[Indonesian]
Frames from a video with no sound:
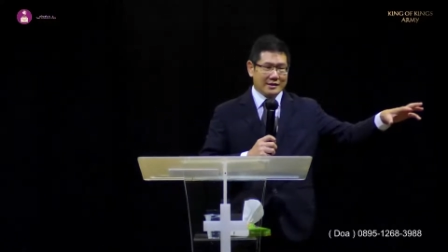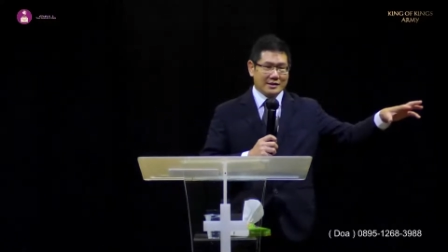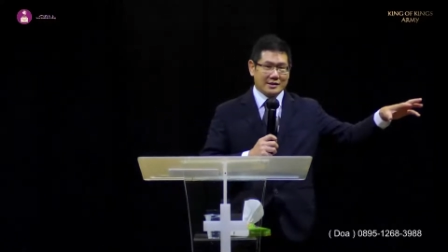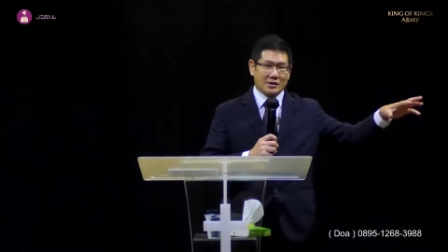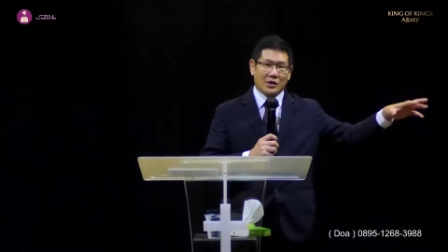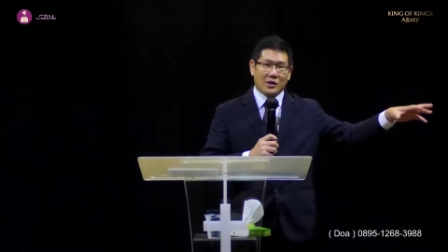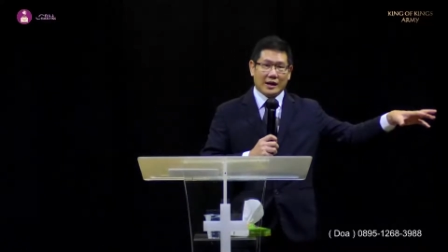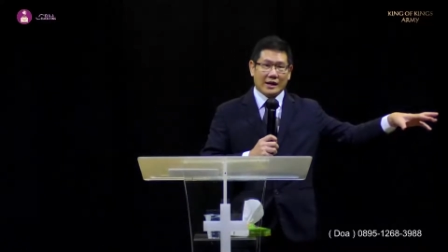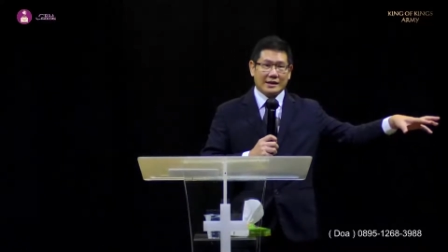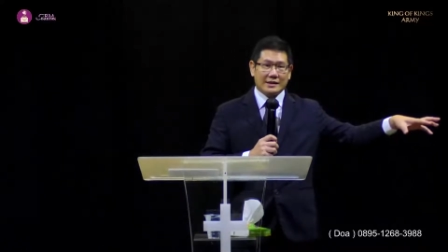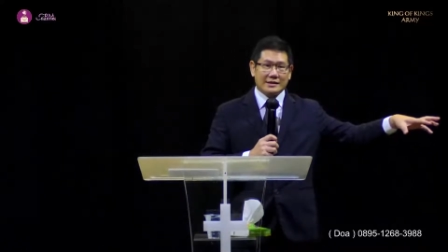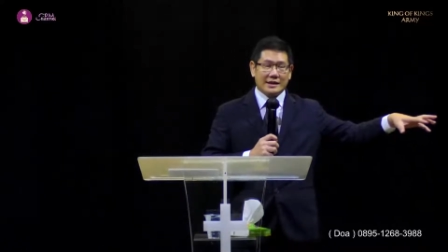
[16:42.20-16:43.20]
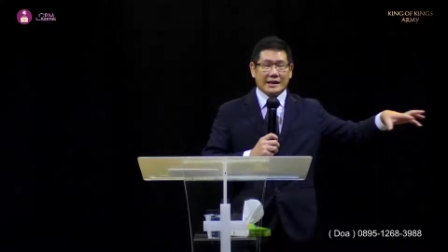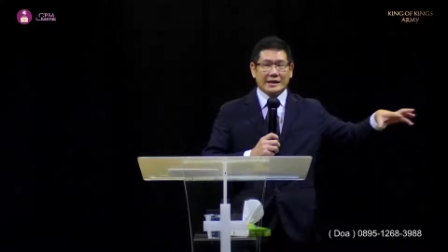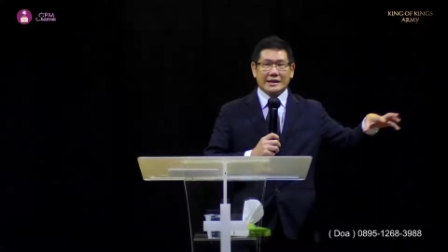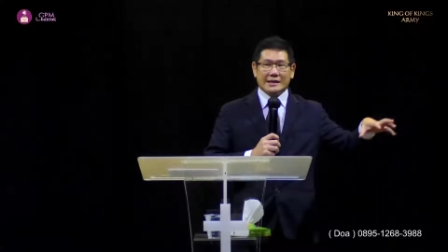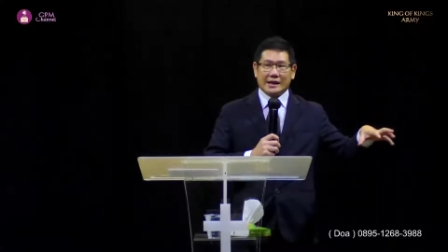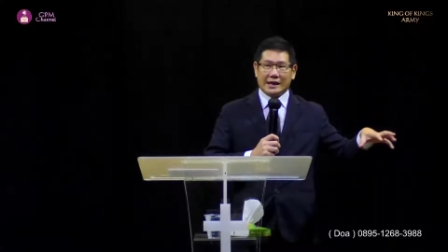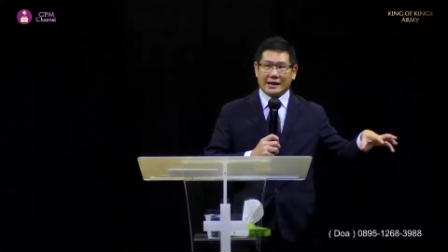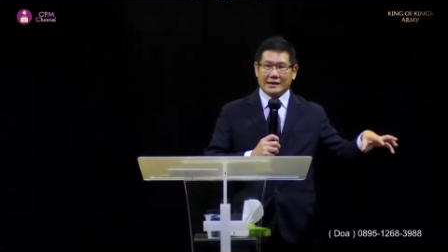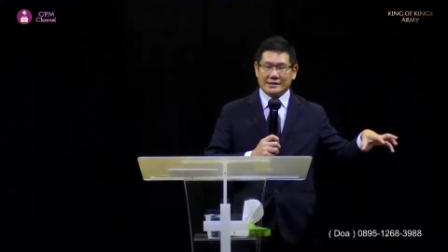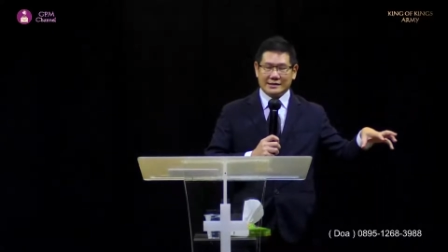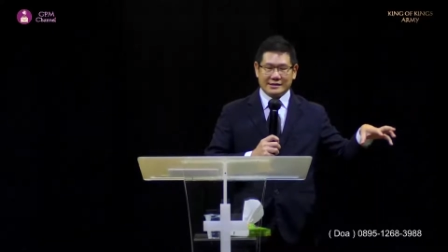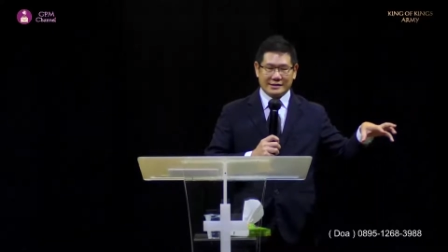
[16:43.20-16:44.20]
Seorang dari kita
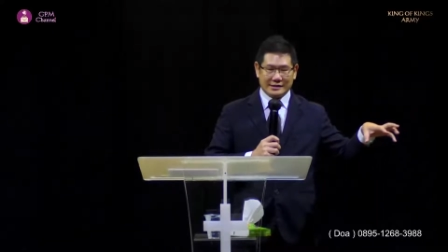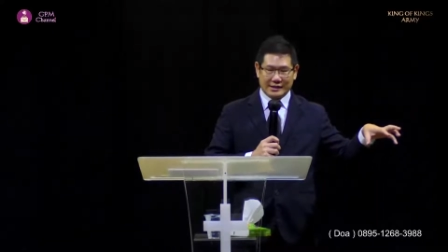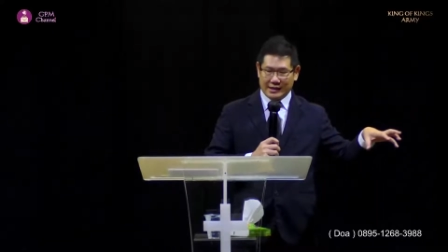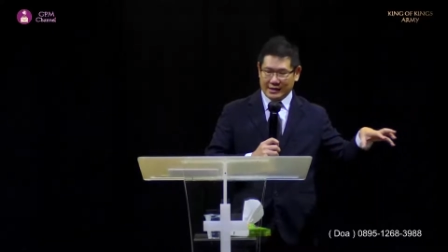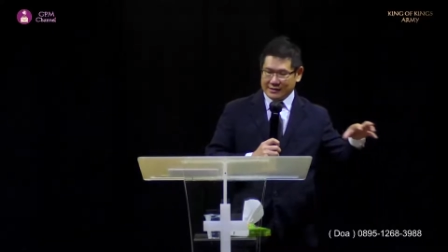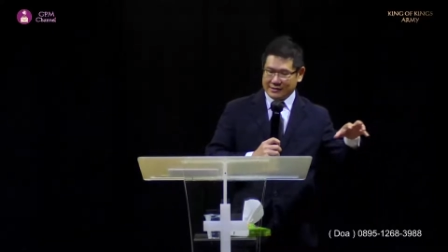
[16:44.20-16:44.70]
ya.